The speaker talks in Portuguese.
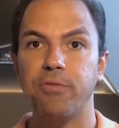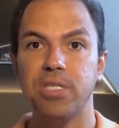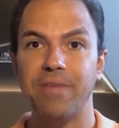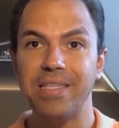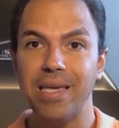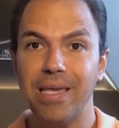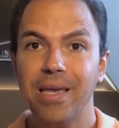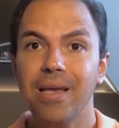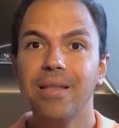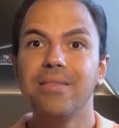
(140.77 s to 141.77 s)
você vai ter
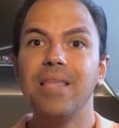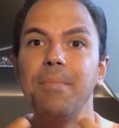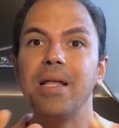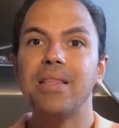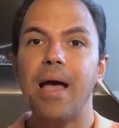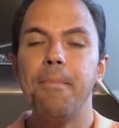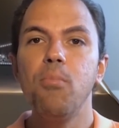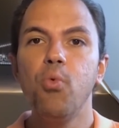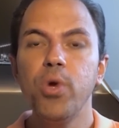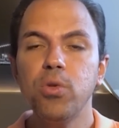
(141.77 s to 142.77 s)
que demandar
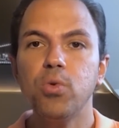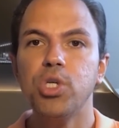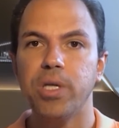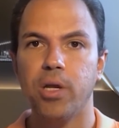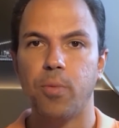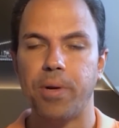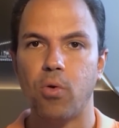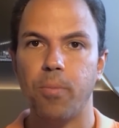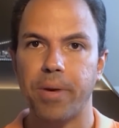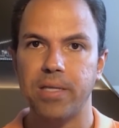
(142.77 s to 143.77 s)
muito dinheiro para
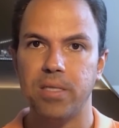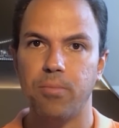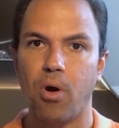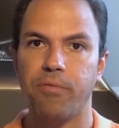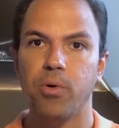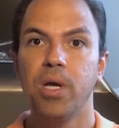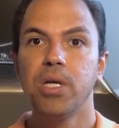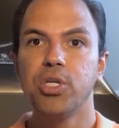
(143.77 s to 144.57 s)
comprar esse imóvel.